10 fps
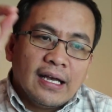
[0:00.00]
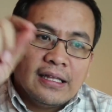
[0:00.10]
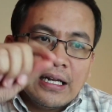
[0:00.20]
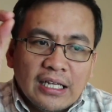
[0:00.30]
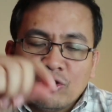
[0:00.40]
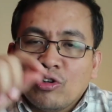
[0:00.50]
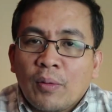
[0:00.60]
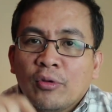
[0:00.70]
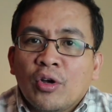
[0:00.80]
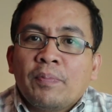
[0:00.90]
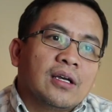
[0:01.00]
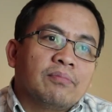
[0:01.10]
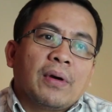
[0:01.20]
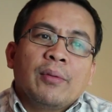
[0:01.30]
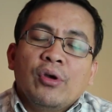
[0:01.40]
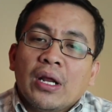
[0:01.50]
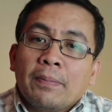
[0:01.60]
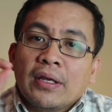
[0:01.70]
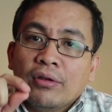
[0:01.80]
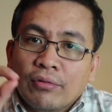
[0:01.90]
And then isulat mo doon paano mo in
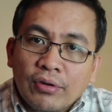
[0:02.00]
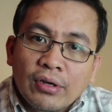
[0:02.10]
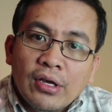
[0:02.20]
yung,